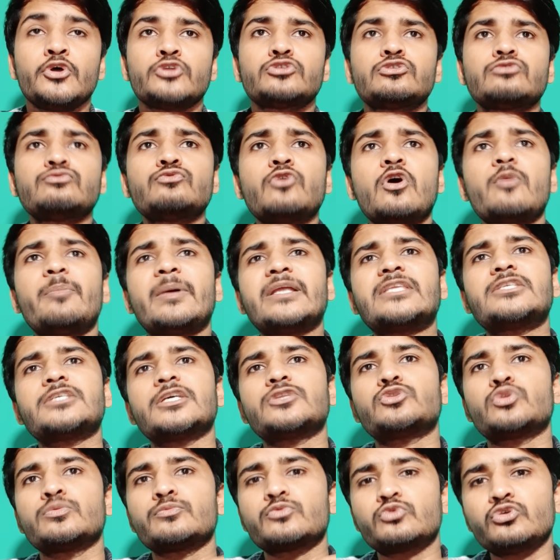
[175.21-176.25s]
तो वो बच्चे
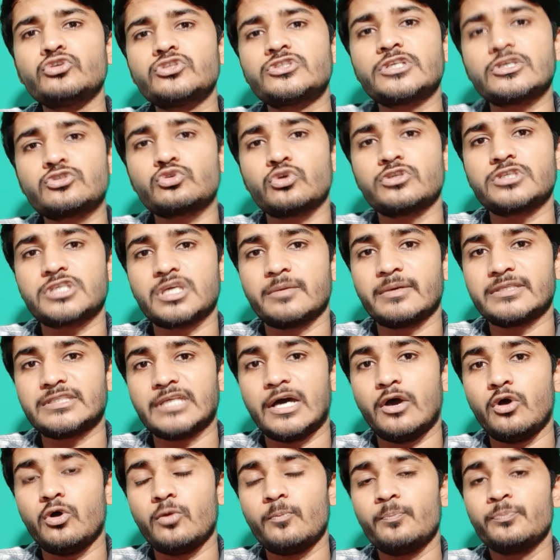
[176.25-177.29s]
तुम खुद से सोच के
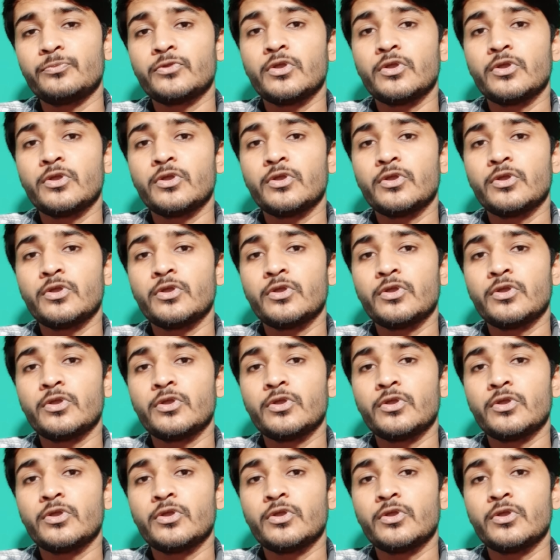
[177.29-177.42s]
बताओ